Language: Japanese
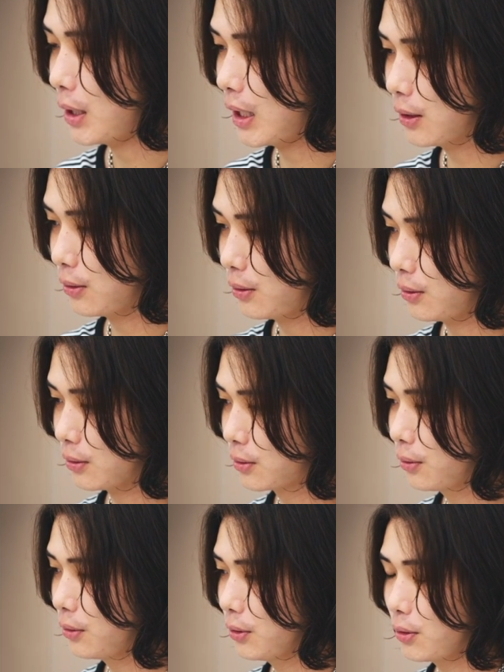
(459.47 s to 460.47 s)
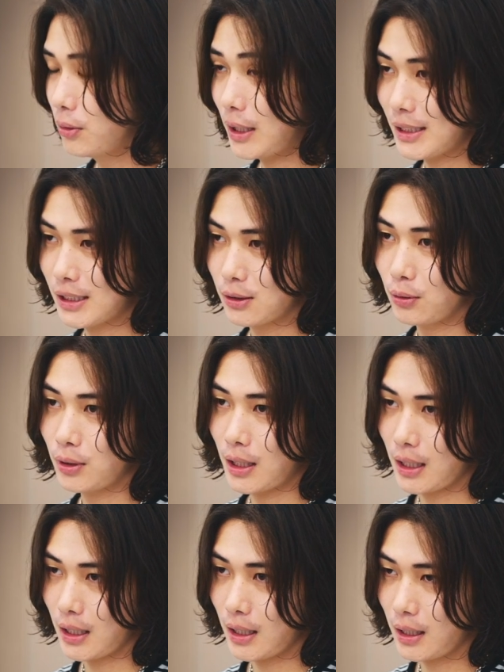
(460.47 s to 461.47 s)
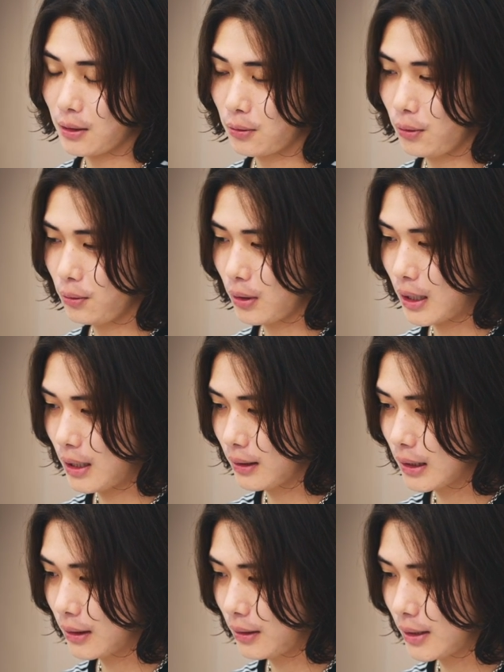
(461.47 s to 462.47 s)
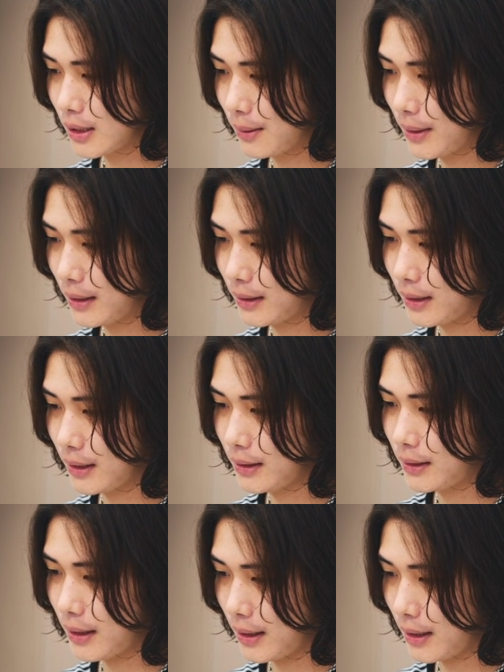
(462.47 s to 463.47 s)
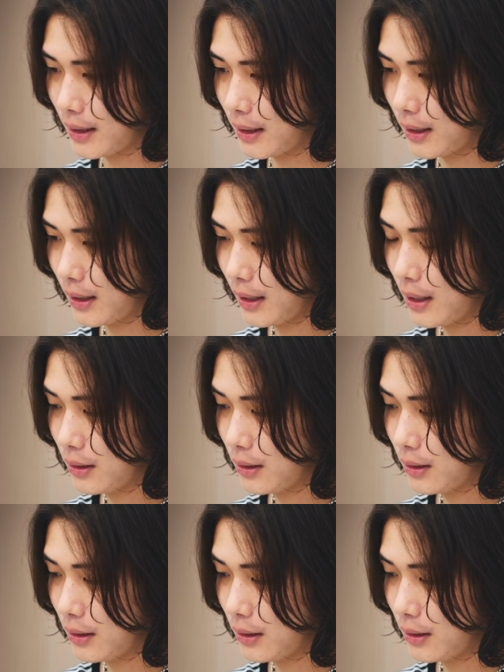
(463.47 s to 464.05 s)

あのどのような人でどの感覚で喋っていて